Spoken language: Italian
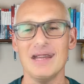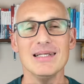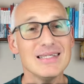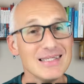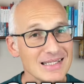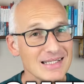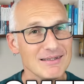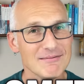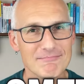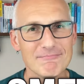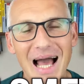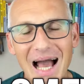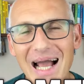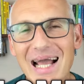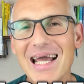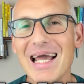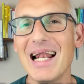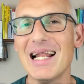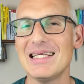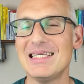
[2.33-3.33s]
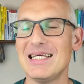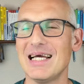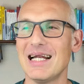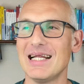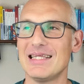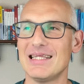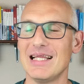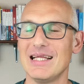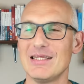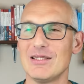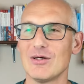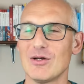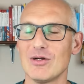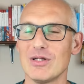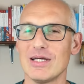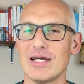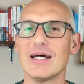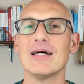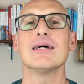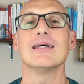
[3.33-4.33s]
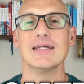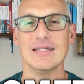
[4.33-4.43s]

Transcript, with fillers: Sì, anche la sigaretta elettronica.